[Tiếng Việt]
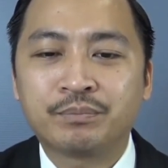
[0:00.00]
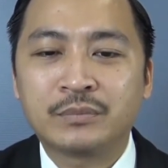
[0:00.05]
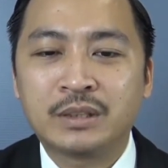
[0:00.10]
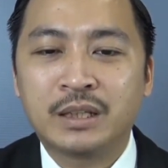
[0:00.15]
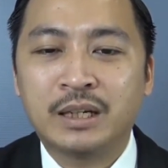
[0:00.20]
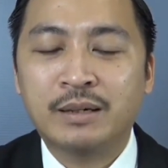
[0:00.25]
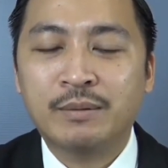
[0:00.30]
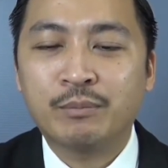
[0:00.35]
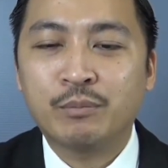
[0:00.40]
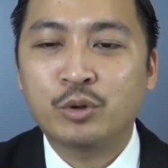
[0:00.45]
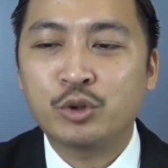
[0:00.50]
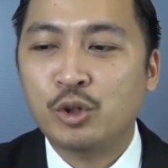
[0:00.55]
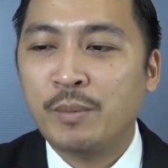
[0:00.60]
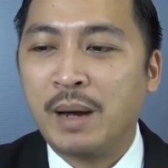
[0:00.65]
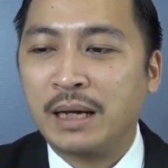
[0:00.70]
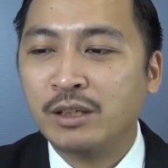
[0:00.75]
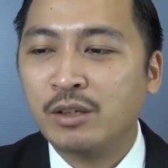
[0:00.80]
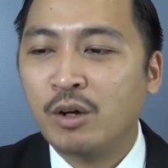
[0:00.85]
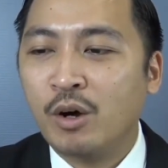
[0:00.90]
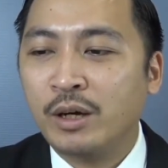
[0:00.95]
đấy, một số
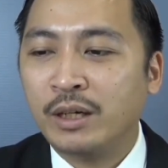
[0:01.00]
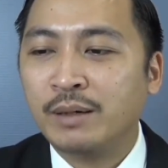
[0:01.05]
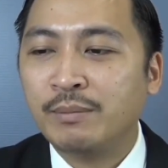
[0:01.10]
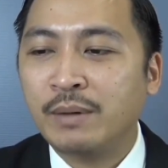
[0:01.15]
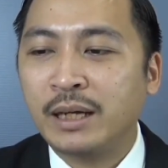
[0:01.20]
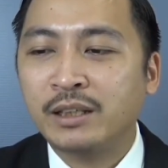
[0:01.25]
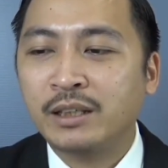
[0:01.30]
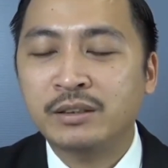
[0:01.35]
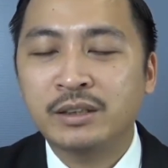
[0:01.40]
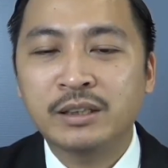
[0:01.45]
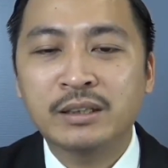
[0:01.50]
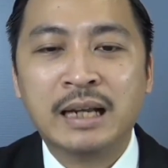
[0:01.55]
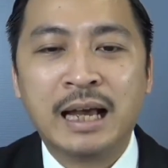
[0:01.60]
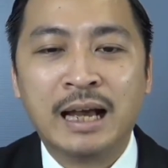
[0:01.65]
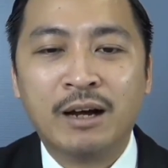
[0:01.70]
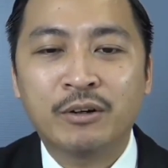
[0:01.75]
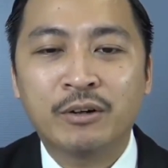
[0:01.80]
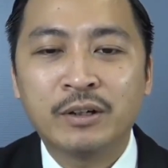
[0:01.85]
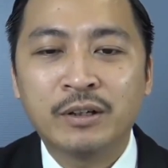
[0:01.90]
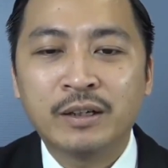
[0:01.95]
bạn cứ hỏi năm nay như
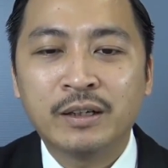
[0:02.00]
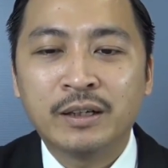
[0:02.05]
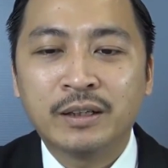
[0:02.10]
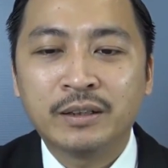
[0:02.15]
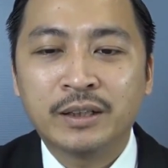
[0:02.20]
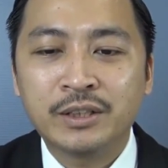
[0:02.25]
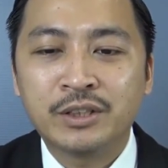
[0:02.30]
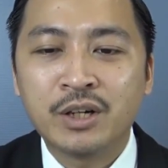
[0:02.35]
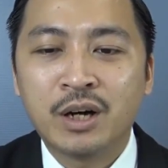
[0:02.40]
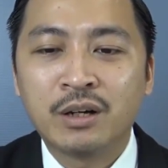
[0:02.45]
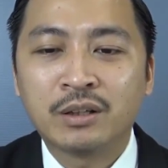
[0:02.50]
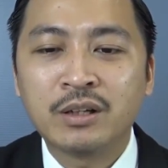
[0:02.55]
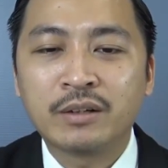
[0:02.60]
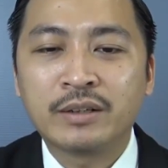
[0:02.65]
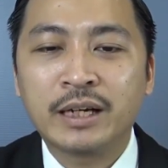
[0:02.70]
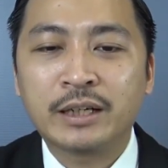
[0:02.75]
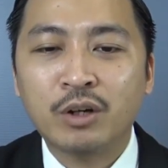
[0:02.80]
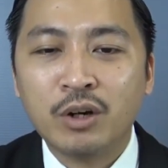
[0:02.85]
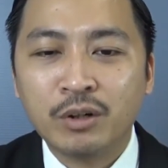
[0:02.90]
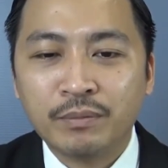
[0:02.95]
nào thị trường cực
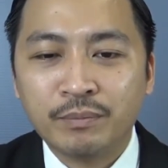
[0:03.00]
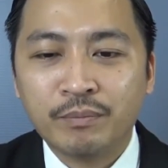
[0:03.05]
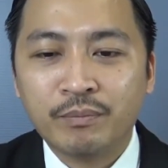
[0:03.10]
kỳ tốt